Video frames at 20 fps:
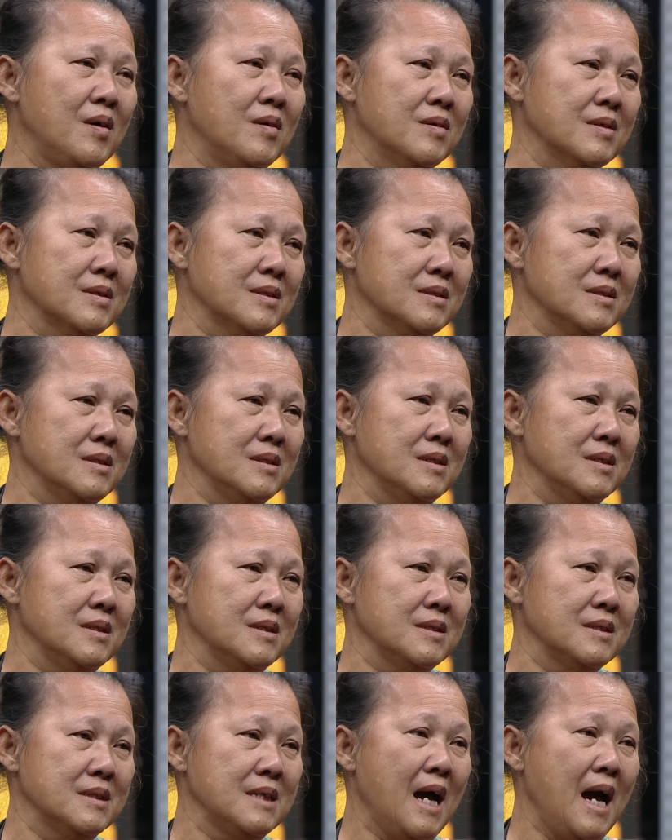ว
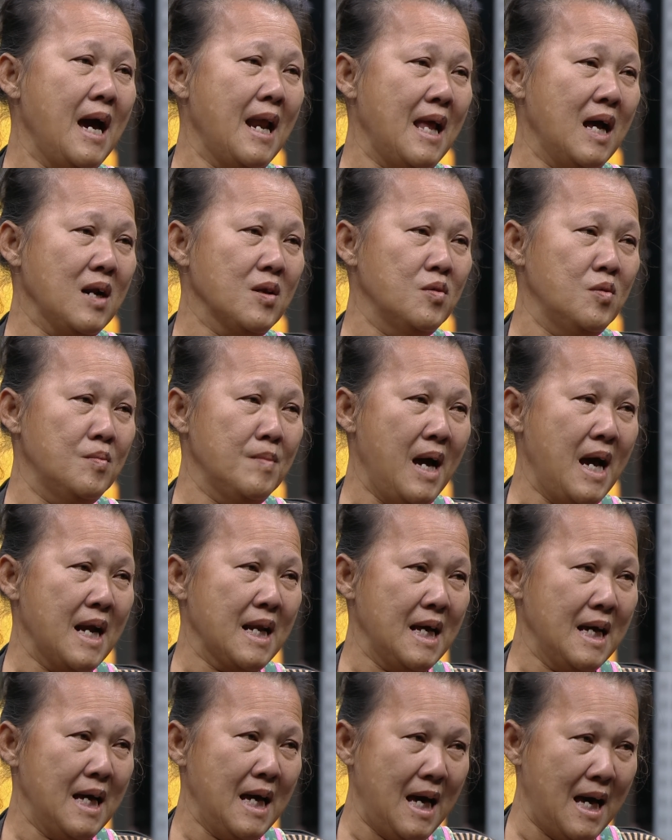ย่ารักหนูมาก
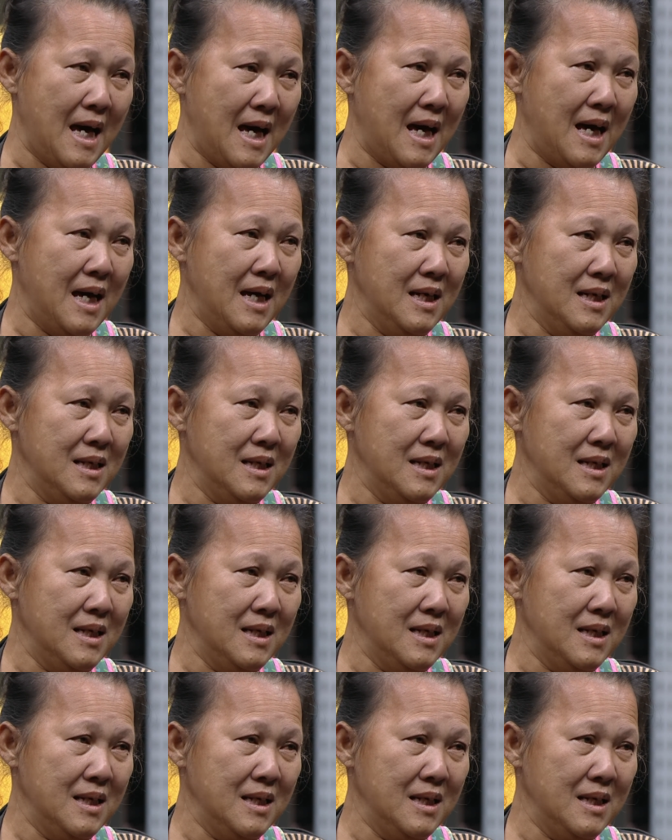นะคะ